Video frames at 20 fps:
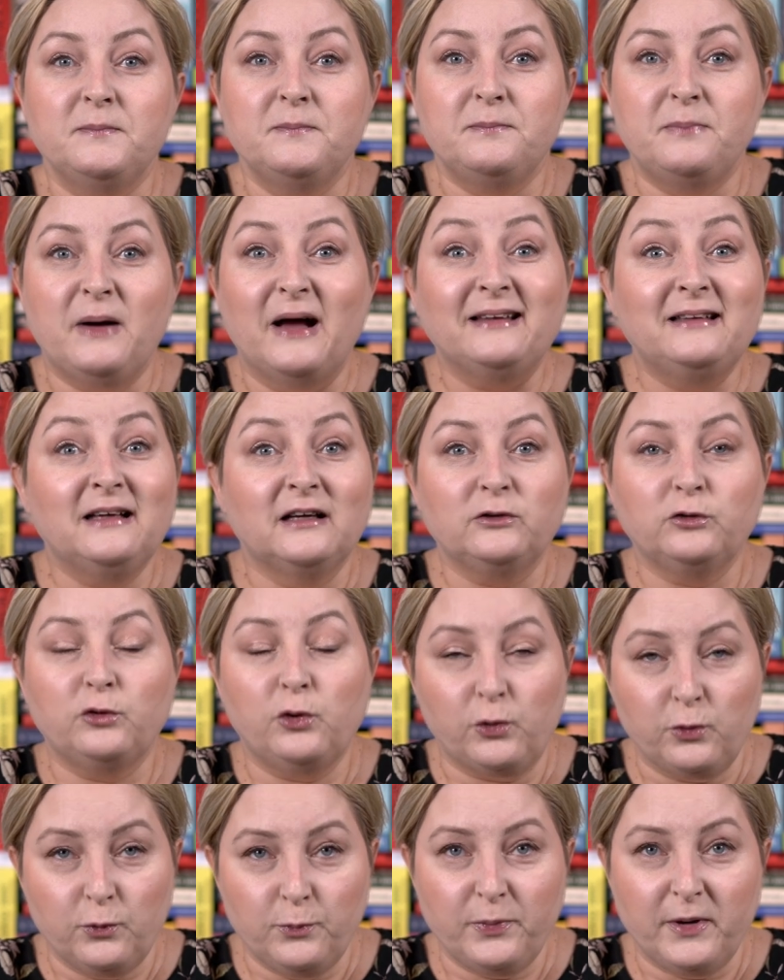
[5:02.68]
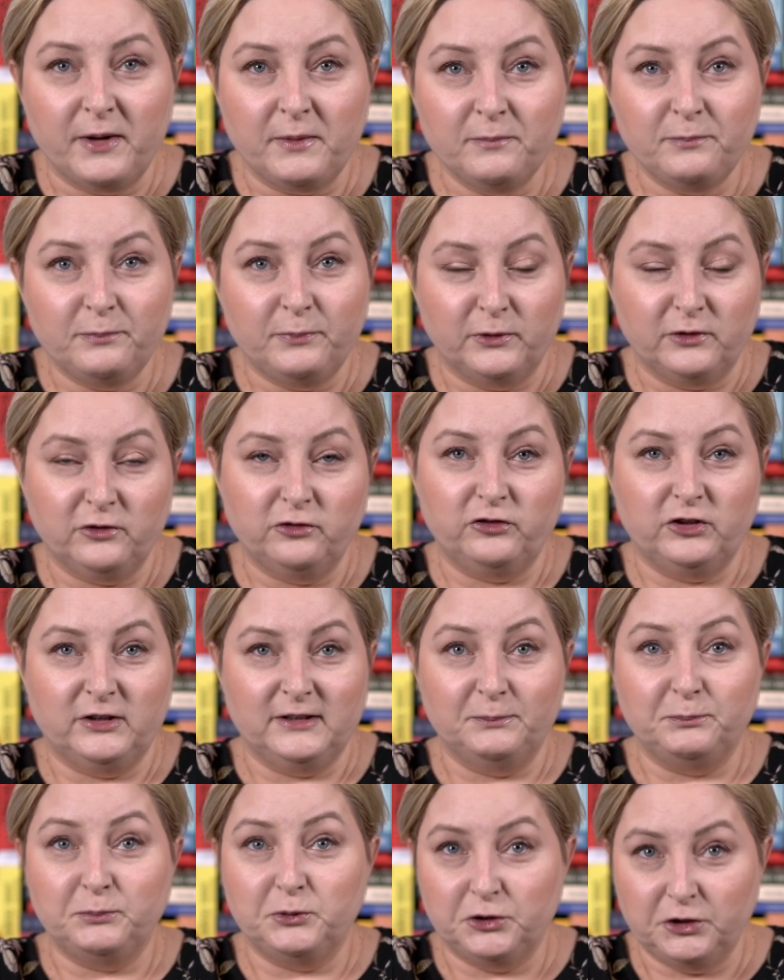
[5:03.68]
pada trupem
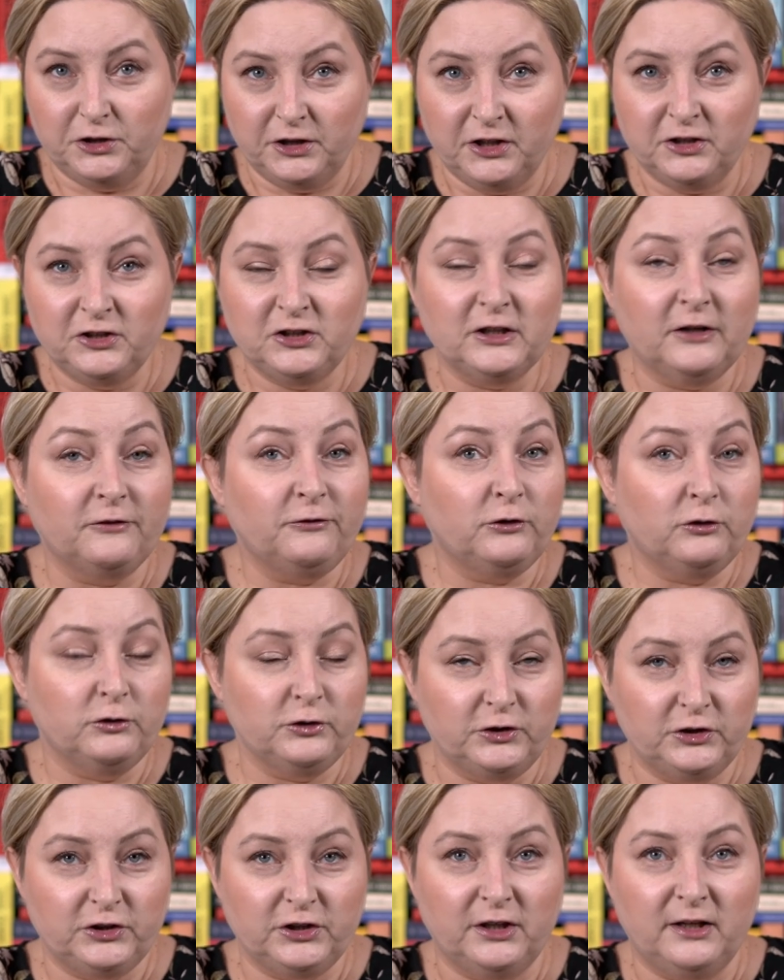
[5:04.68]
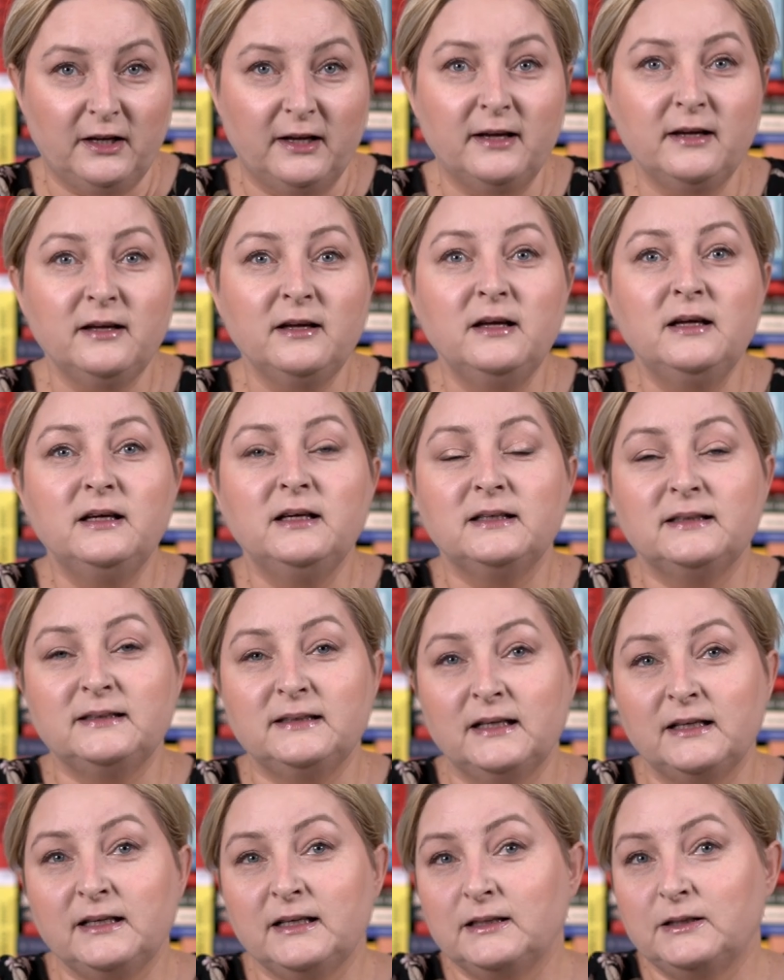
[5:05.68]
podczas przyjęcia w kościele
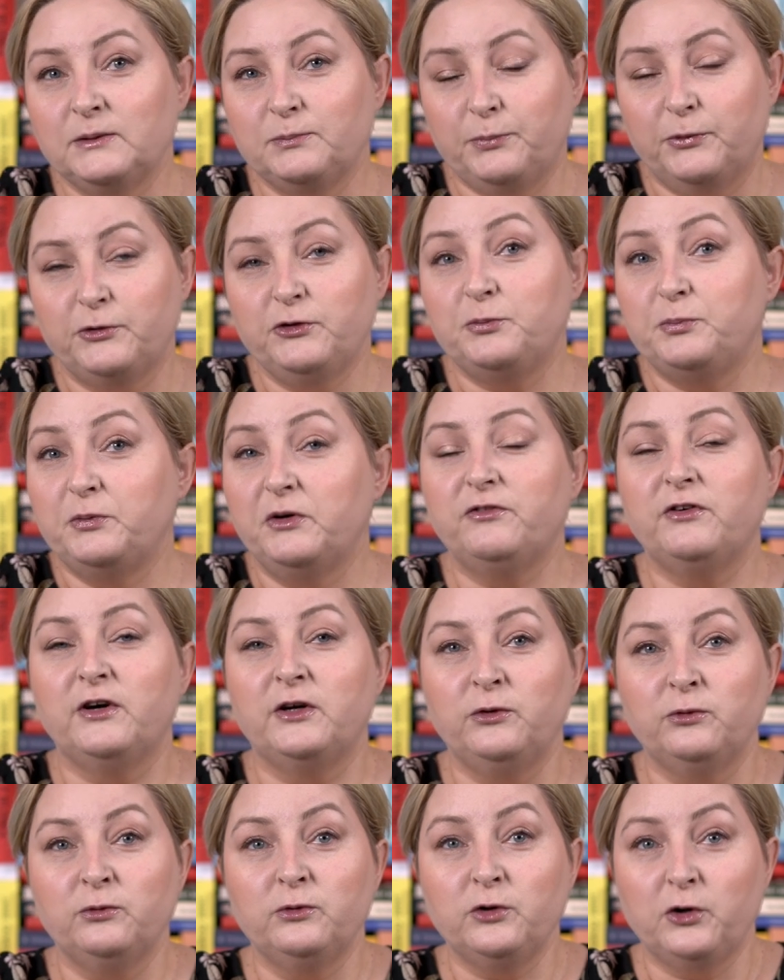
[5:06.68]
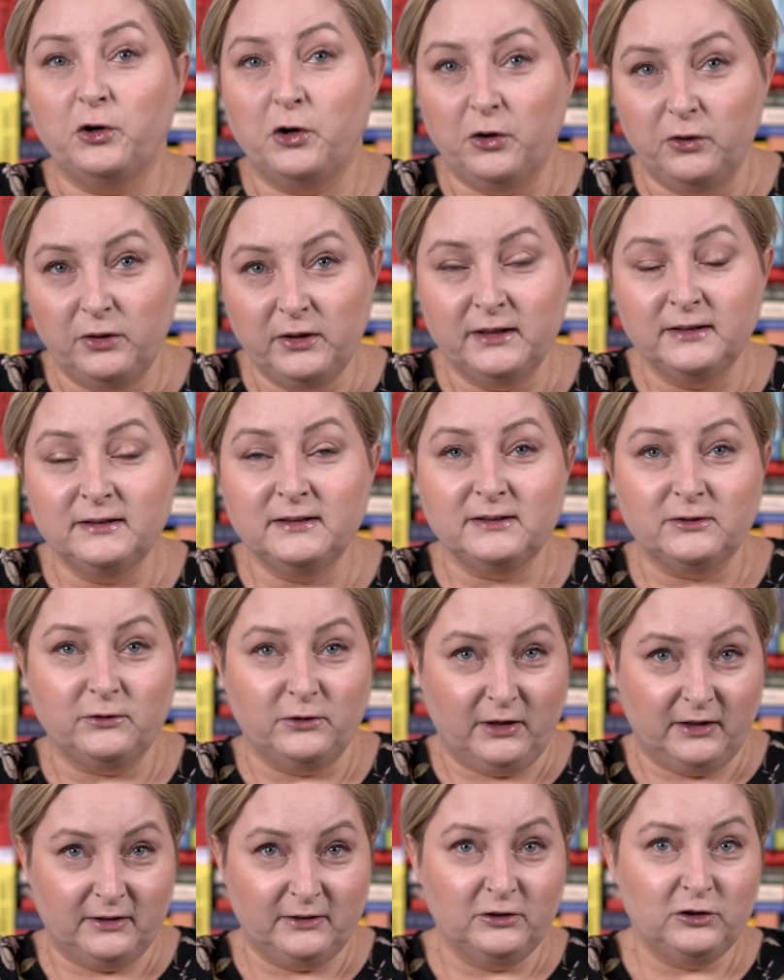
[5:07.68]
zaraz po śpiewaniu kolęd z
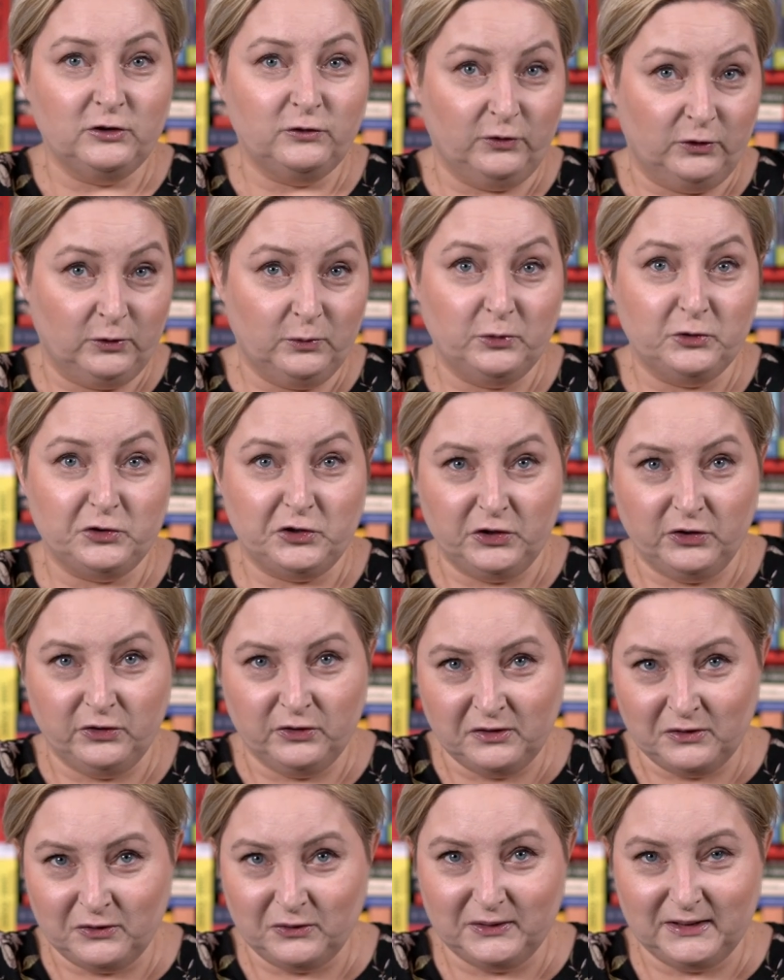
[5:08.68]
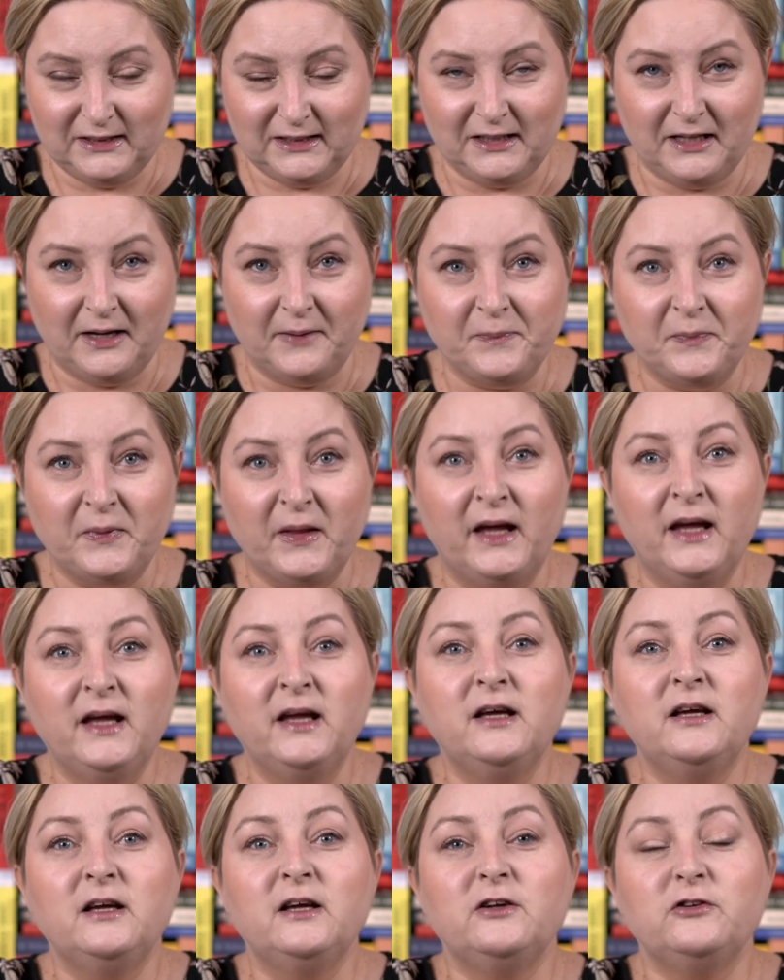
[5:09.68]
okazji Świąt Bożego Narodzenia.
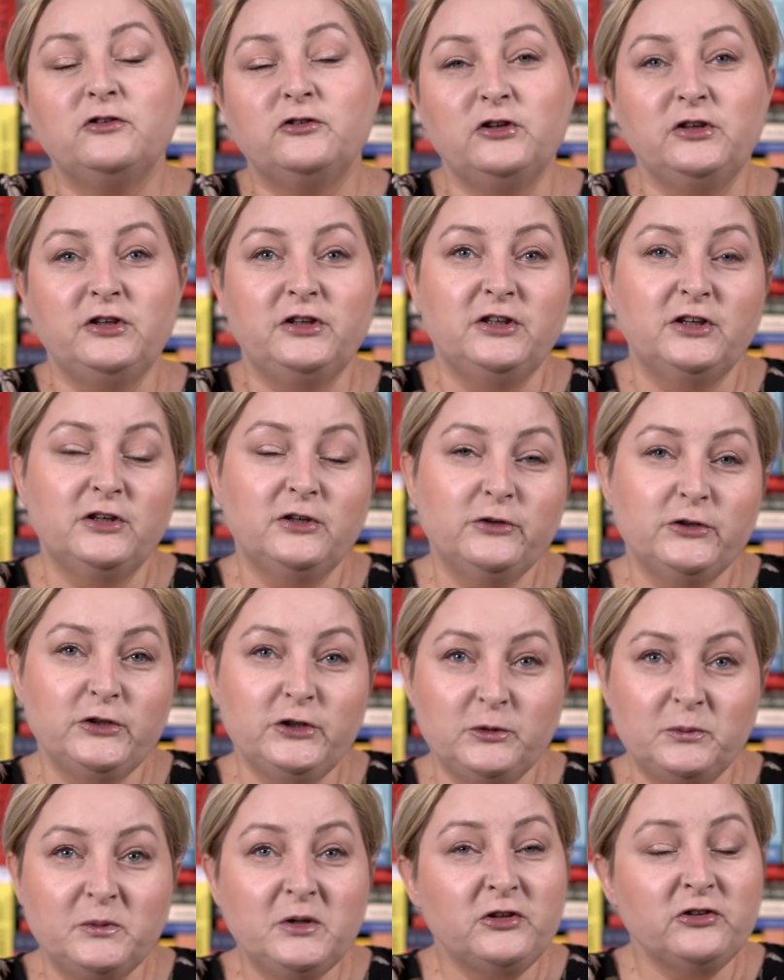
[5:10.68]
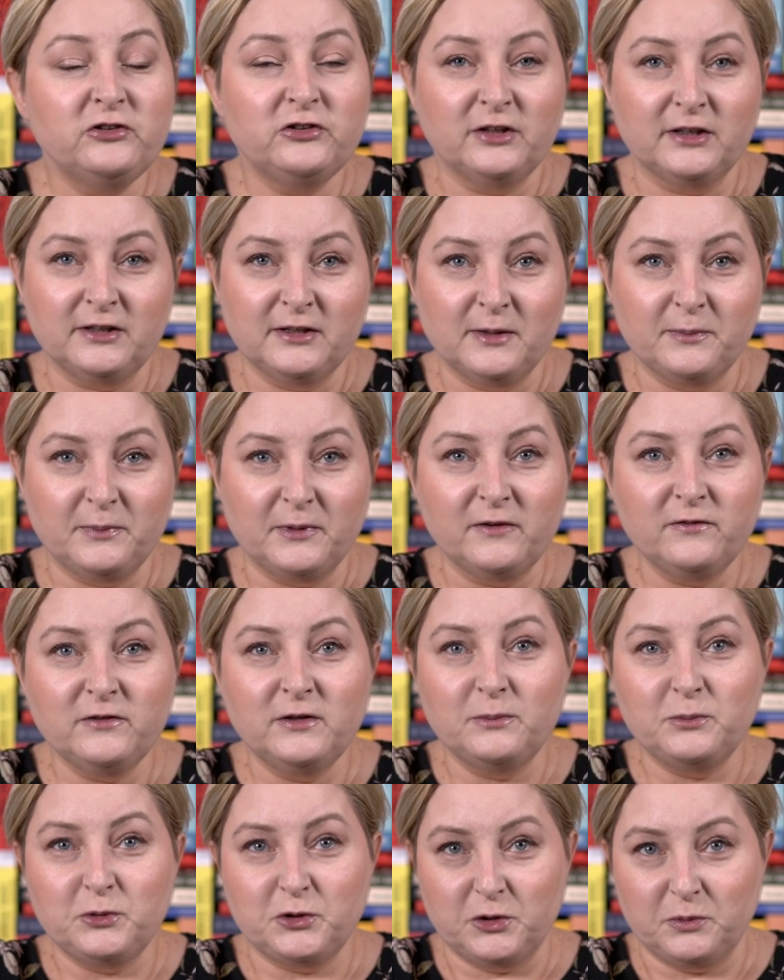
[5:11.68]
Czyli jego śmierć tak
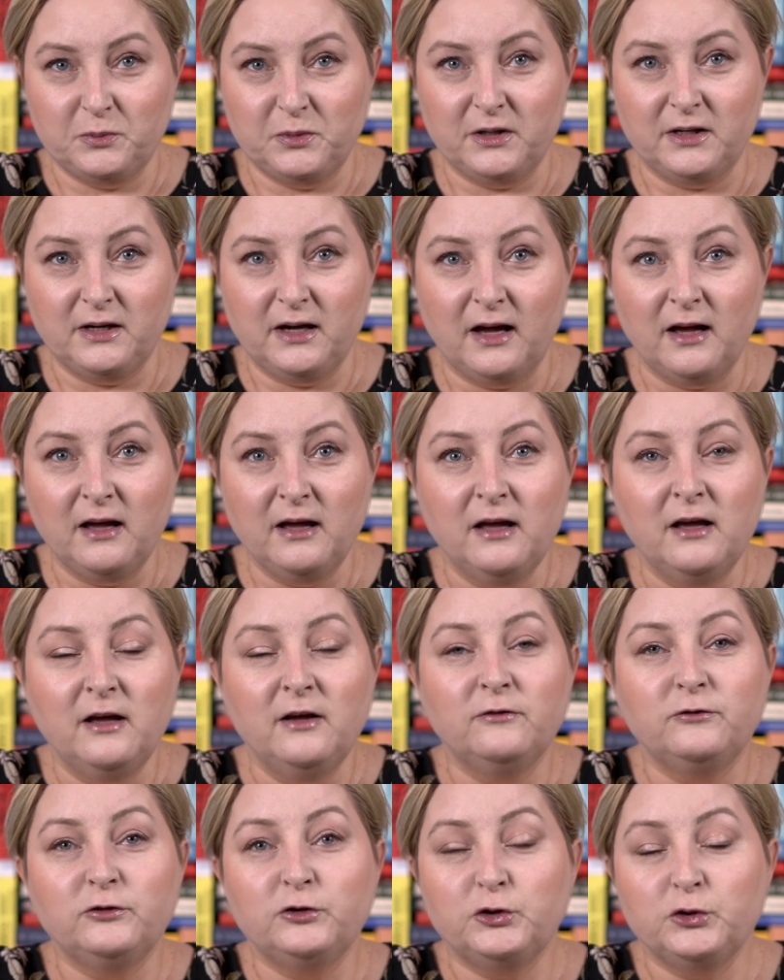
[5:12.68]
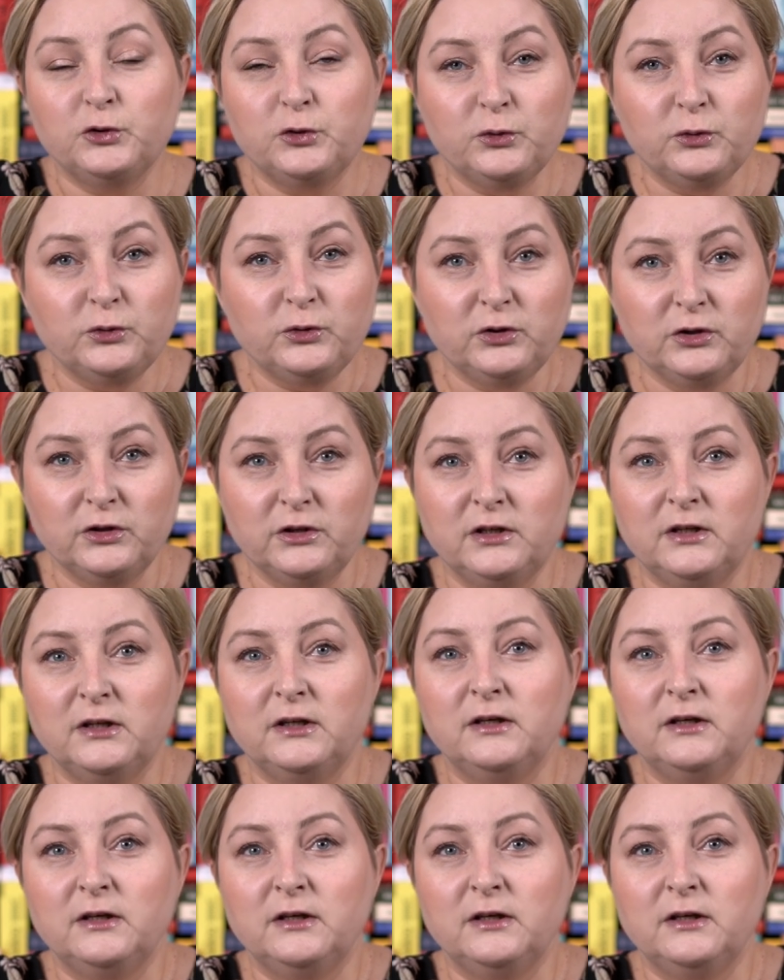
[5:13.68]
naprawdę przebiega wśród